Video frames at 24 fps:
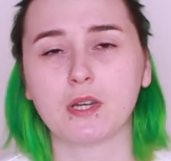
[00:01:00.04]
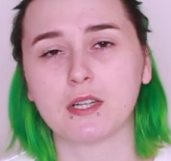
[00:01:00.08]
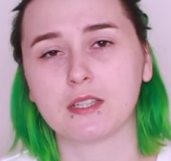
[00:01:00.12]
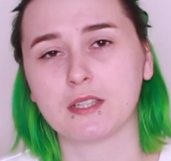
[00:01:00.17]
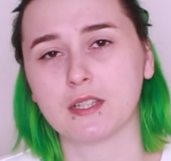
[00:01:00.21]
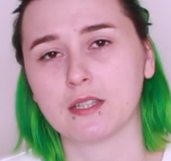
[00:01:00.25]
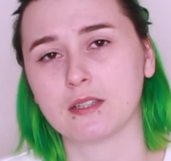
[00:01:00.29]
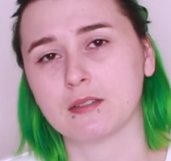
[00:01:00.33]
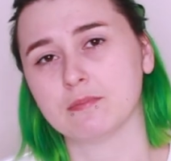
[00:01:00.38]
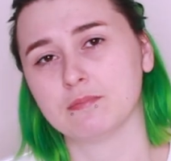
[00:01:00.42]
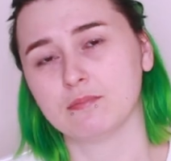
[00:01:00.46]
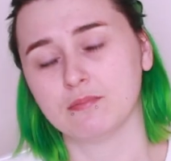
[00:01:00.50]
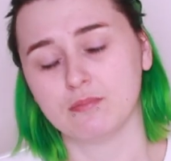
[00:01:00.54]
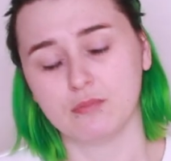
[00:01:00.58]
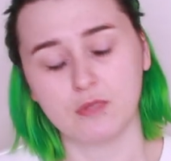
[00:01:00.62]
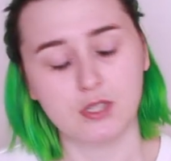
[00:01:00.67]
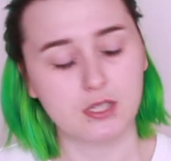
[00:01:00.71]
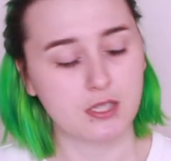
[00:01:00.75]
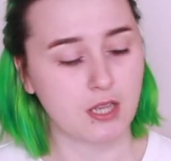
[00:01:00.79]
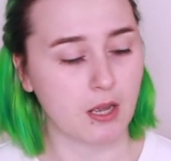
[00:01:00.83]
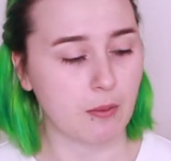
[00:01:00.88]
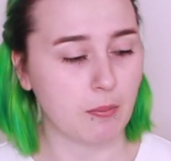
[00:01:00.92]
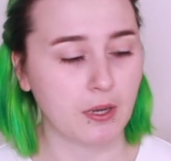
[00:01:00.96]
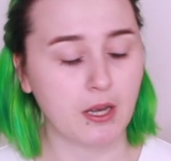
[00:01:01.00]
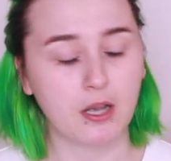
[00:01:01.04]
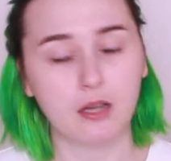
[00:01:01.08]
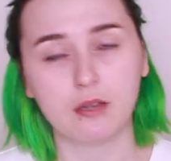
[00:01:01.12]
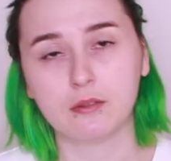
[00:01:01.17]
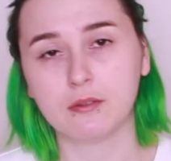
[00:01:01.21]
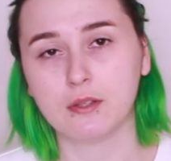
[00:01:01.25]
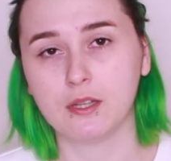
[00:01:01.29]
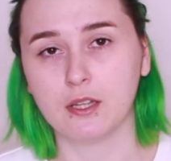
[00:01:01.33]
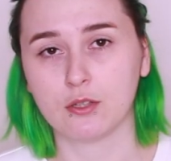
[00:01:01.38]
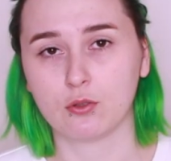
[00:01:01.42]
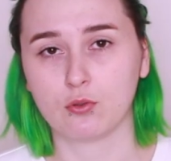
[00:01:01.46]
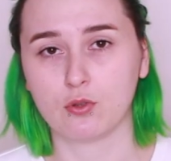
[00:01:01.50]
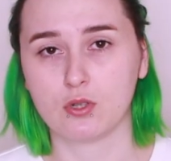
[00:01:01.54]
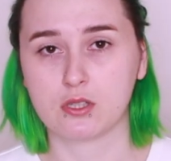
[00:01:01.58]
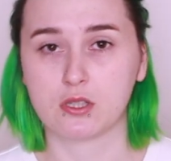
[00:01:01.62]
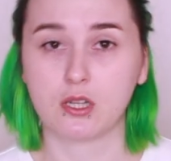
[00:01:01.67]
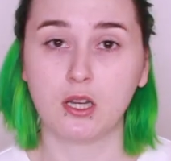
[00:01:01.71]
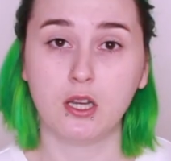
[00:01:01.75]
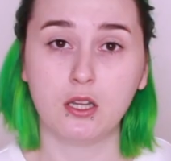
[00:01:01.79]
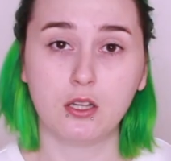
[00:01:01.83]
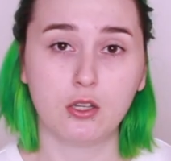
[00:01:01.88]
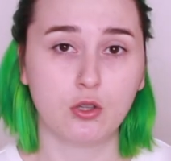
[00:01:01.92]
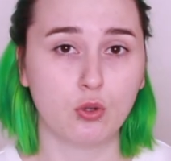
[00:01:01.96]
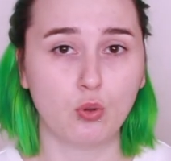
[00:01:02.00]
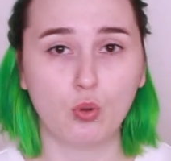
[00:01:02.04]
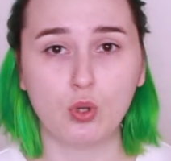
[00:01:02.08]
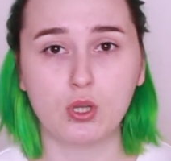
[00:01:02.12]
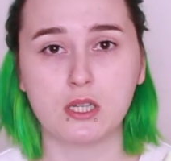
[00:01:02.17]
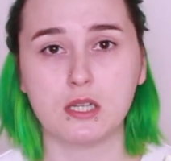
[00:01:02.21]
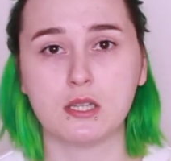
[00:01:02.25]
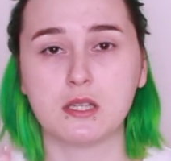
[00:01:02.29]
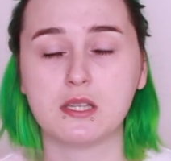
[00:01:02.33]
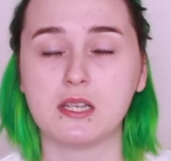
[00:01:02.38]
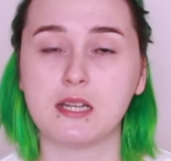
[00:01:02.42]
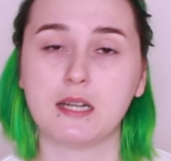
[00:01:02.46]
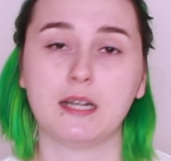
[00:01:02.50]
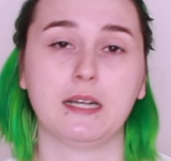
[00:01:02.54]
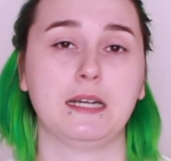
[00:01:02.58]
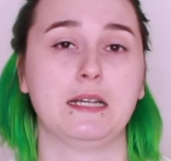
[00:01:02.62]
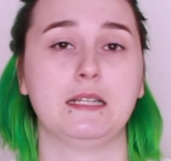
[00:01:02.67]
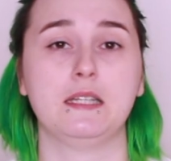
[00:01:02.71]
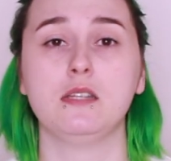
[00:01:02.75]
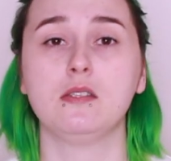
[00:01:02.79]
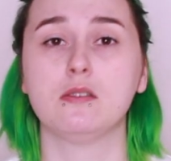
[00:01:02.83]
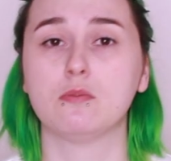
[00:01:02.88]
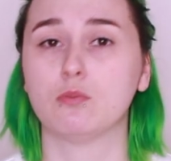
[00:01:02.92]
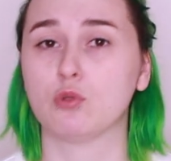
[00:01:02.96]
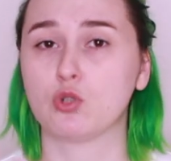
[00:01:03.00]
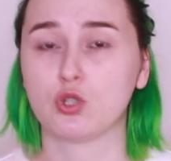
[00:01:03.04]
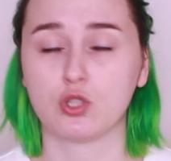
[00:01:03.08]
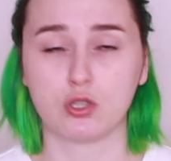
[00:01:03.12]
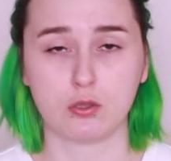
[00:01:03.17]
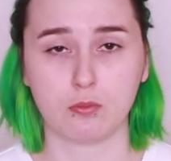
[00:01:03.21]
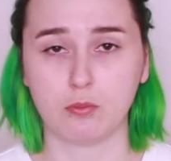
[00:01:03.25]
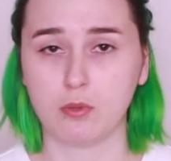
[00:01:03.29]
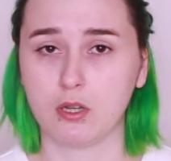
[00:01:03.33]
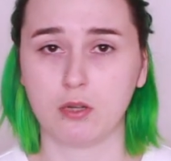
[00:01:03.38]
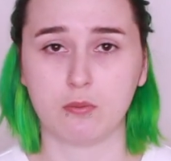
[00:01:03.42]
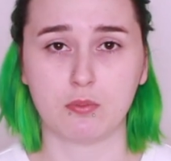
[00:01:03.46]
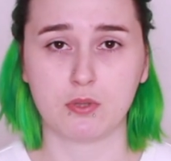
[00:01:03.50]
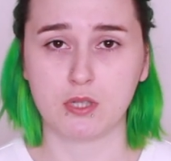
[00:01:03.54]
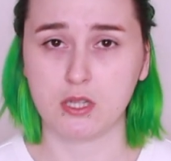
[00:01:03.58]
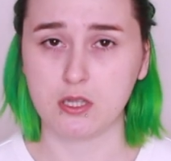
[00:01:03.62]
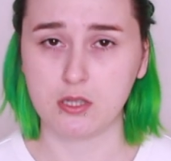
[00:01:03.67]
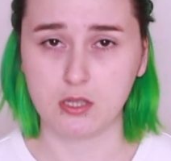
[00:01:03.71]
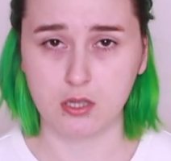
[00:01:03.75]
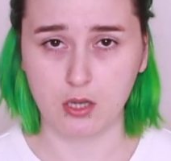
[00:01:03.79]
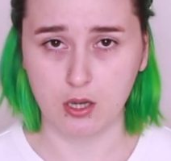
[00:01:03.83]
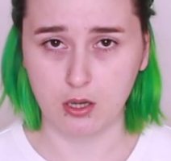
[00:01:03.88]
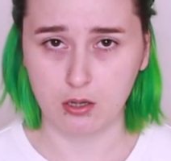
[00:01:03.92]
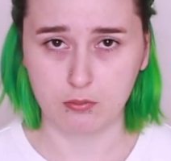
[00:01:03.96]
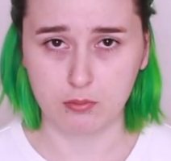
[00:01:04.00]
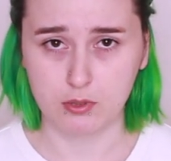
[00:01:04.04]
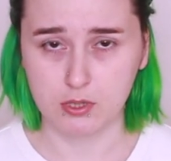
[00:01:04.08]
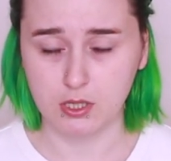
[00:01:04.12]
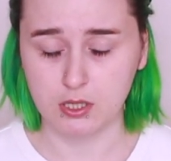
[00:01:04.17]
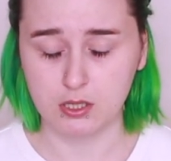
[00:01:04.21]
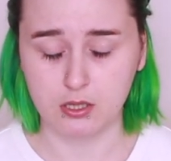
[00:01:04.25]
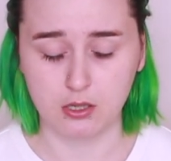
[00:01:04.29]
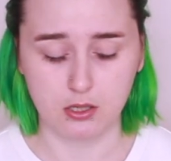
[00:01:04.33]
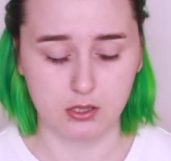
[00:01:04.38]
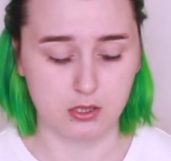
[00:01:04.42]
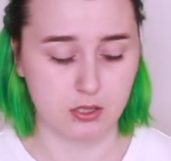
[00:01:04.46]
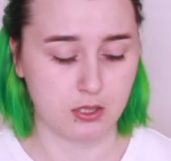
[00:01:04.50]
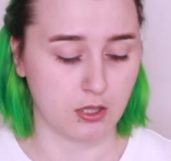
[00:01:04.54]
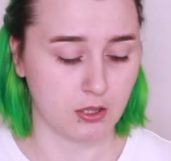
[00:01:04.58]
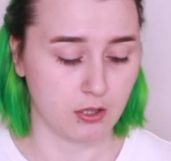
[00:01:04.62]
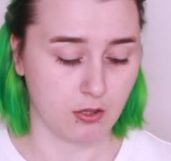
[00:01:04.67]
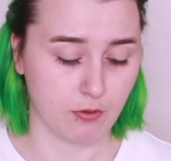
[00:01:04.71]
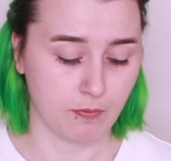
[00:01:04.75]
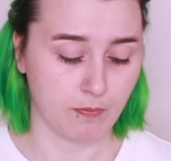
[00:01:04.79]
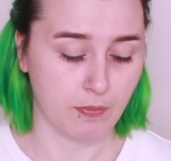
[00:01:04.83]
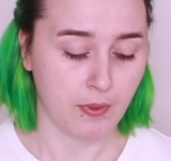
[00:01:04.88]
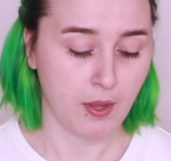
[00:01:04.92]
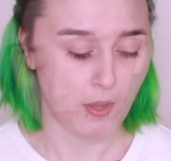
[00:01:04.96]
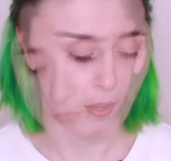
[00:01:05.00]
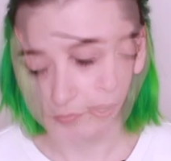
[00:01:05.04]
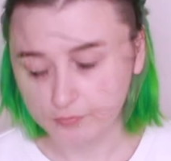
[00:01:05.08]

как-то не знаю, пока нету настроения, но если сильно хотите, можете мне написать, я обязательно сделаю.